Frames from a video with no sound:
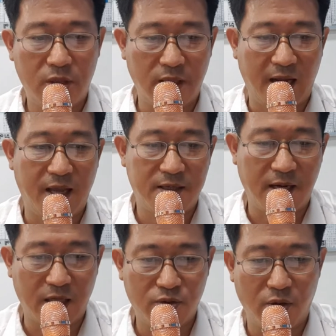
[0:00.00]
그 라켓을
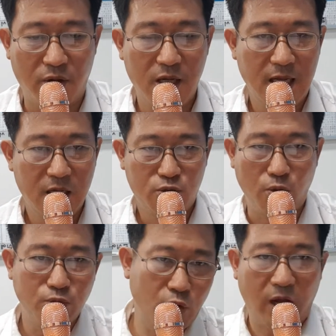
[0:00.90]
가지고
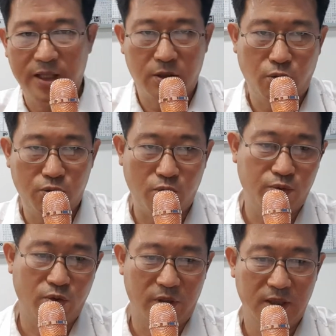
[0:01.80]
손으로 하는 거, 손으로
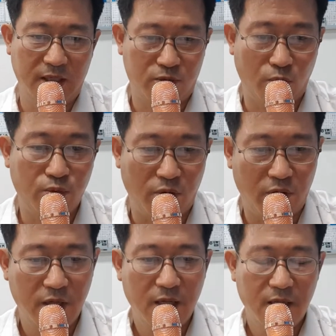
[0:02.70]
운동을 이렇게
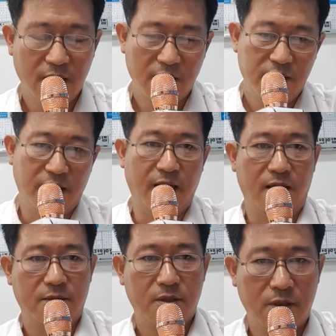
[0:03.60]
손으로.
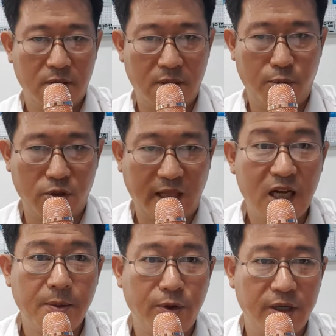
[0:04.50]
예, 그 보통
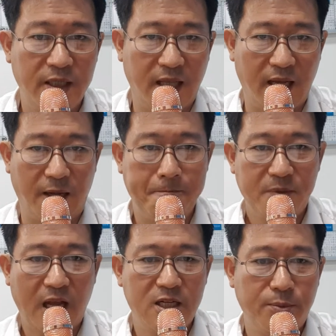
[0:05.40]

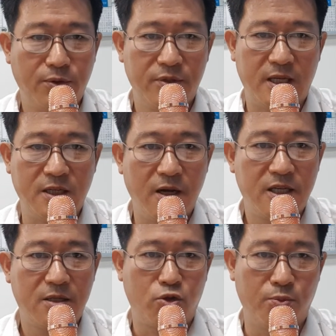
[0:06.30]
테크볼인데 테크볼은 이제
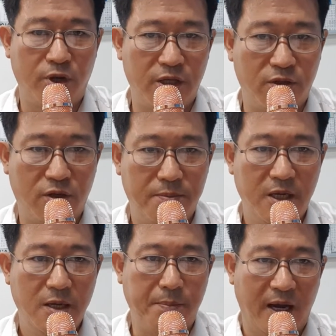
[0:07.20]
정식 종목이죠.
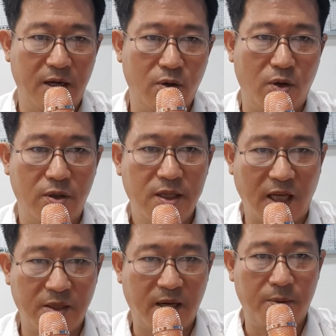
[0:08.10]
발로
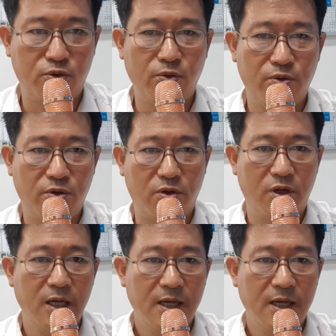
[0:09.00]
다시 말하면 손으로